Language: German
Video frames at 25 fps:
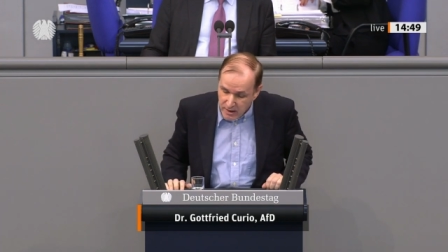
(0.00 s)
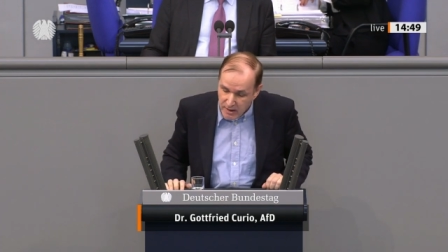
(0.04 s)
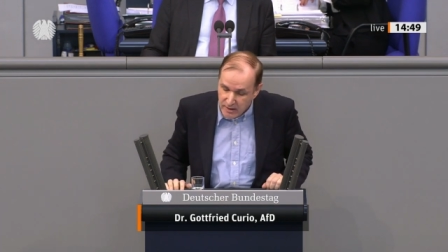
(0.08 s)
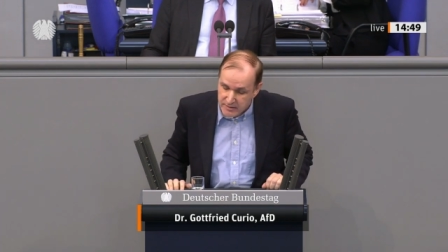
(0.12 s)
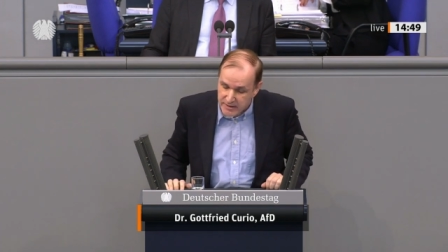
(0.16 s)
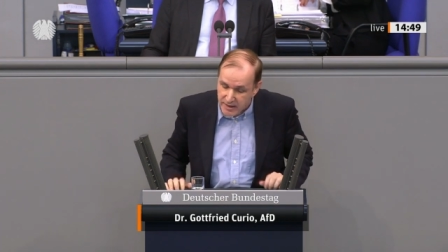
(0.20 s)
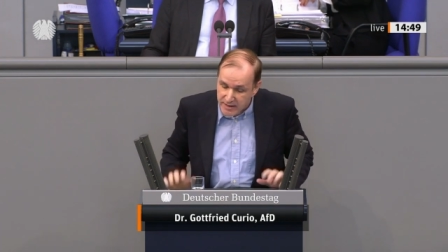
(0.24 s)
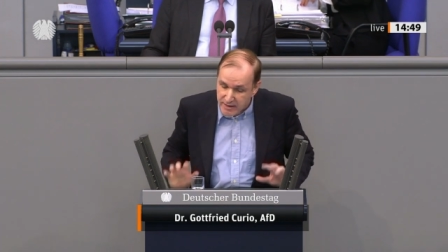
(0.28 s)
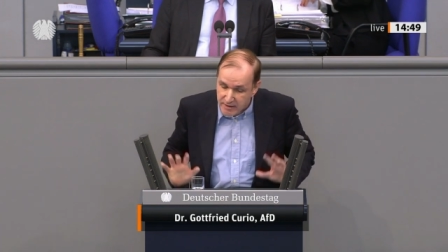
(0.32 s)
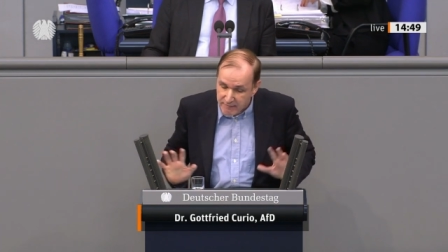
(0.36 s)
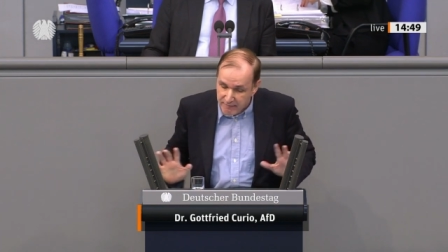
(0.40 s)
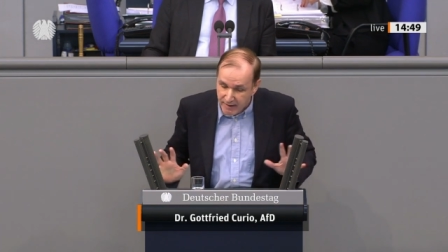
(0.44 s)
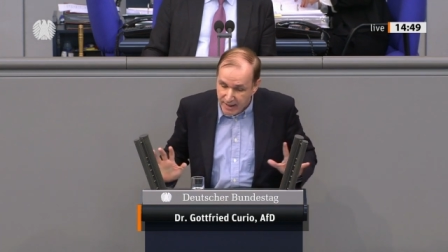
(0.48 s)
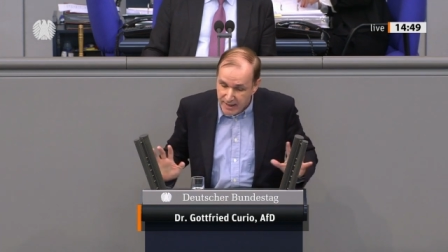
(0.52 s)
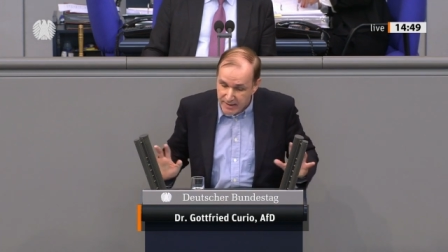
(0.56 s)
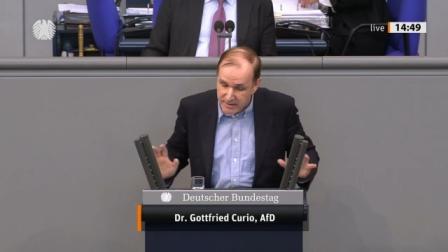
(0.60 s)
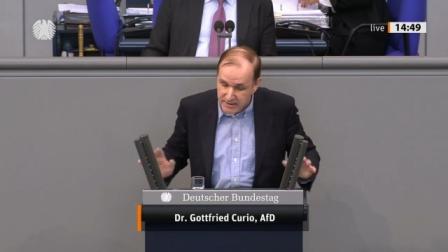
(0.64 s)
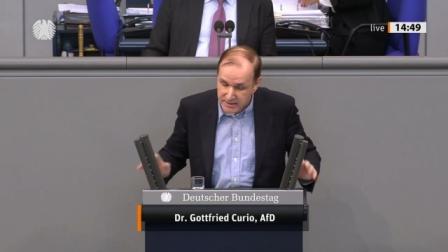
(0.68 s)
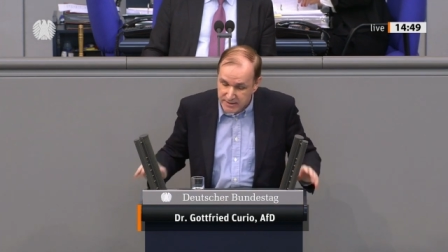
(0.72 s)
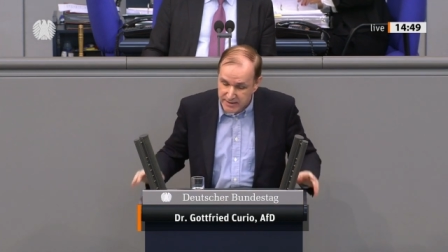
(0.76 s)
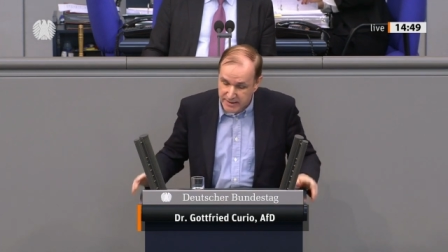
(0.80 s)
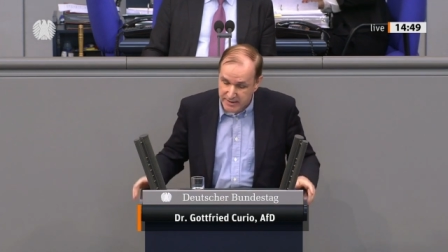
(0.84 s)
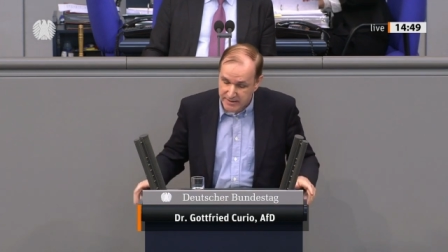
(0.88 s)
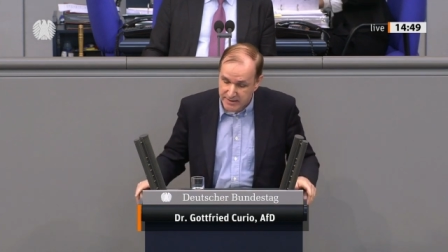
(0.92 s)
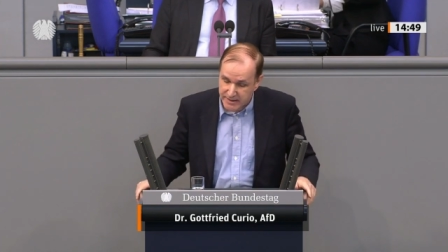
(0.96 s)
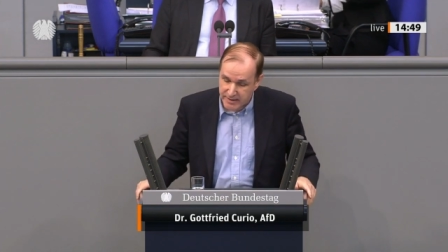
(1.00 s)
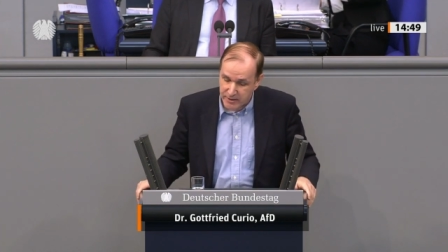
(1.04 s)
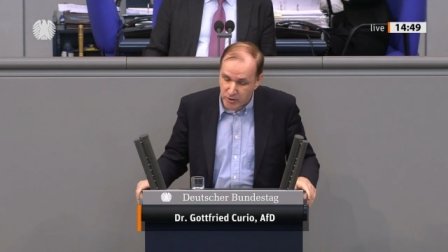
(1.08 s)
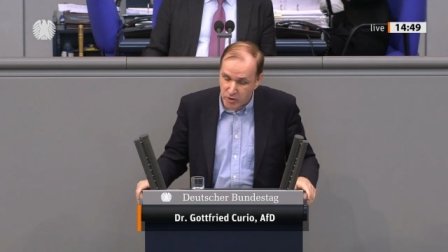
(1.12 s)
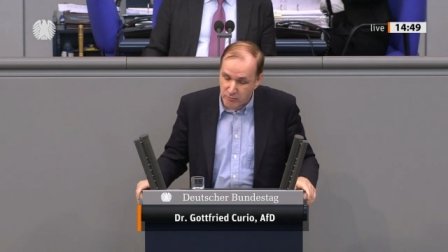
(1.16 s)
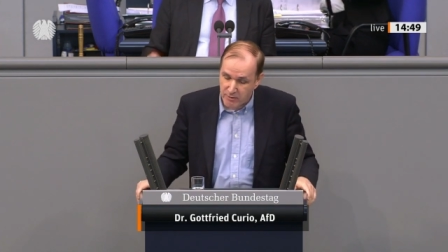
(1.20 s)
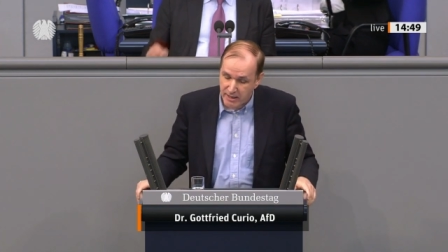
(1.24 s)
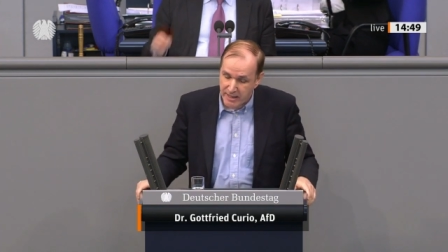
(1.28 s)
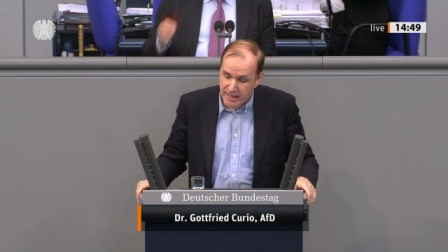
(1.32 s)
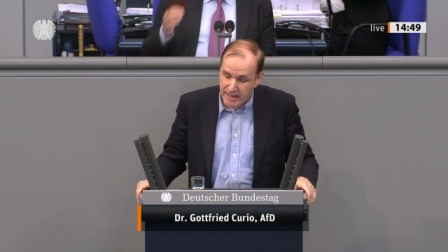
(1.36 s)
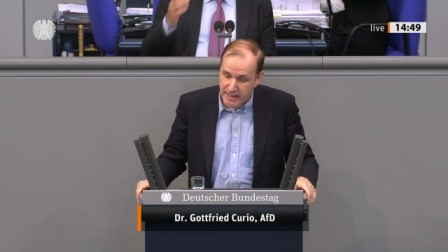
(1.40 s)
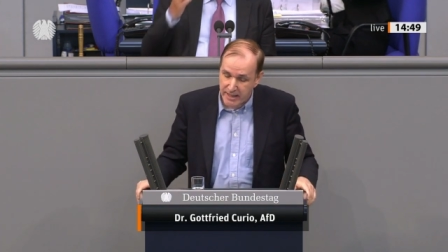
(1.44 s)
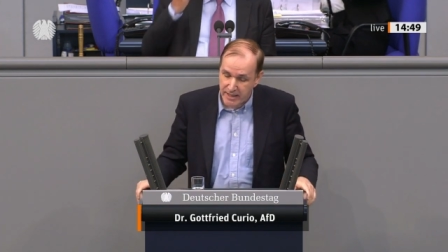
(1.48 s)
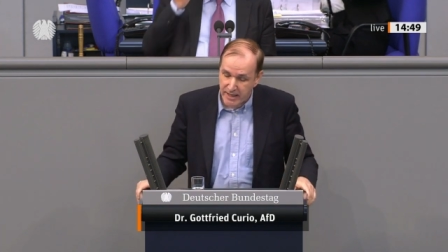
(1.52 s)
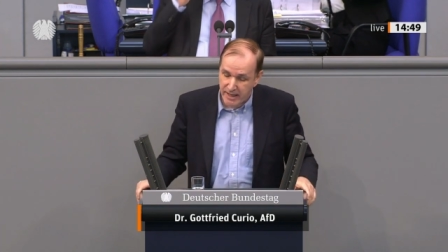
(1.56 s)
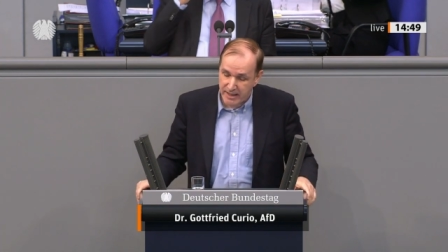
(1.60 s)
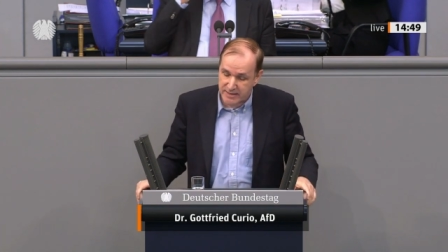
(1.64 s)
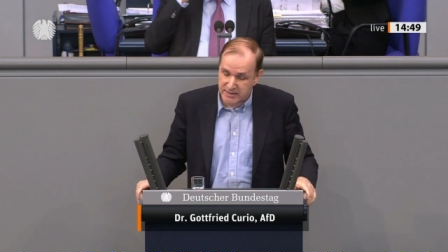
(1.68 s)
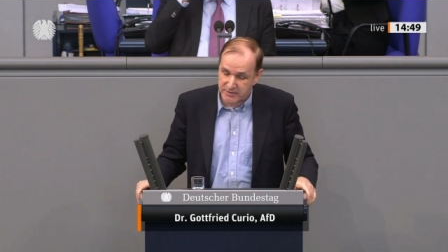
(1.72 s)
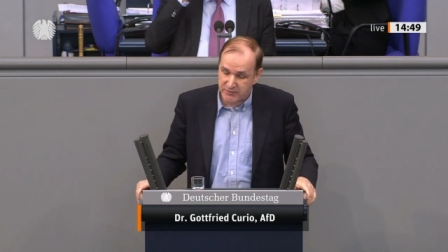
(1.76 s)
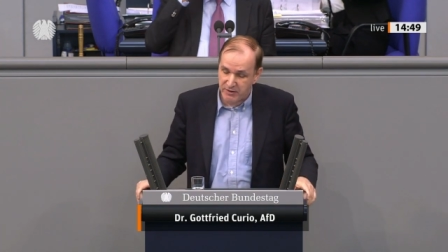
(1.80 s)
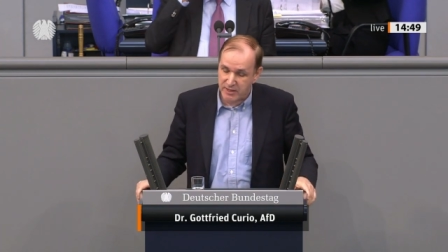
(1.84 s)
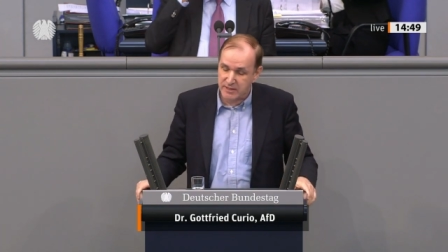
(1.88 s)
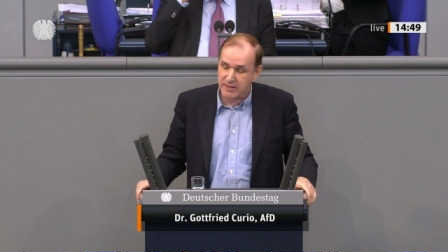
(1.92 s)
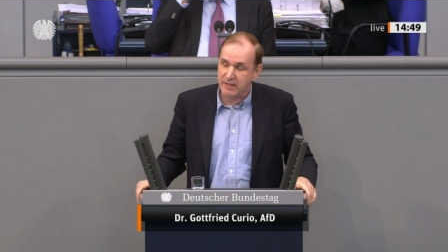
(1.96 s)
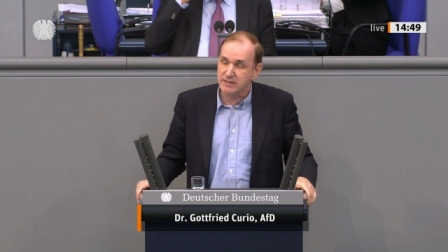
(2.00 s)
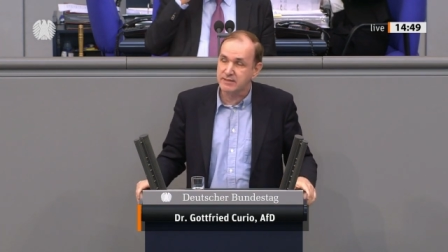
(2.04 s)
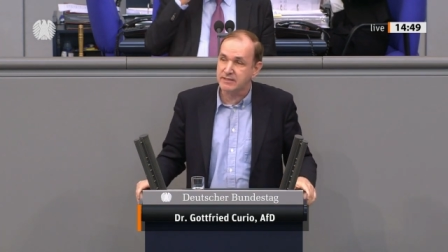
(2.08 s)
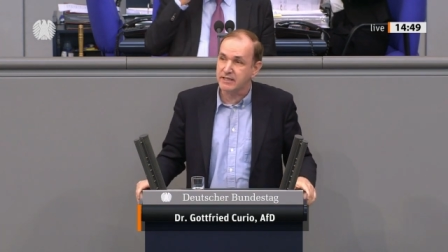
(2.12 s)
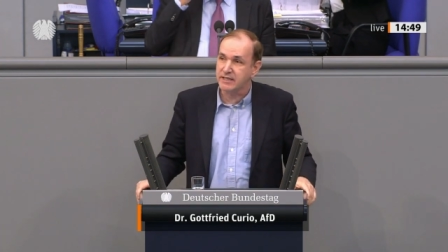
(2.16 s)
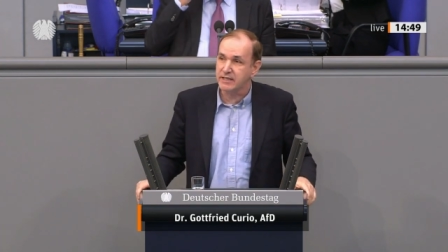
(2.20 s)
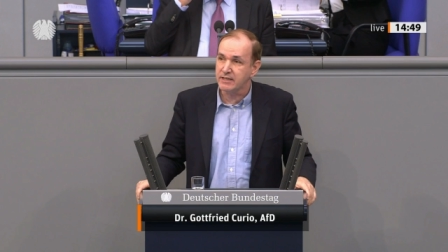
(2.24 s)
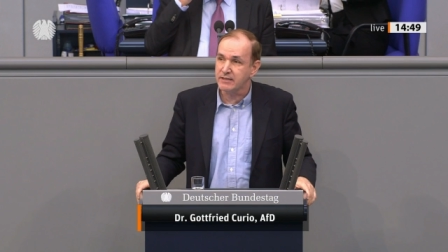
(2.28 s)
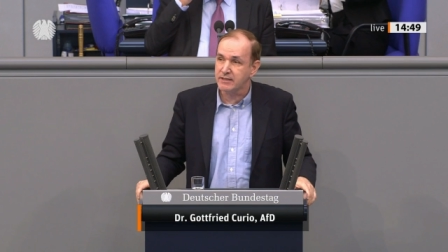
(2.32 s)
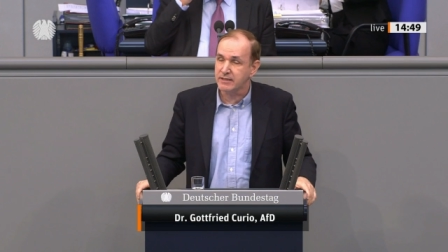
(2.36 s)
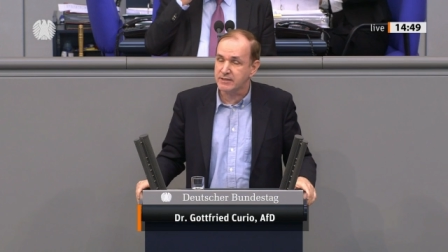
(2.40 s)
den gewalttätigen Überlegenheitsfantasien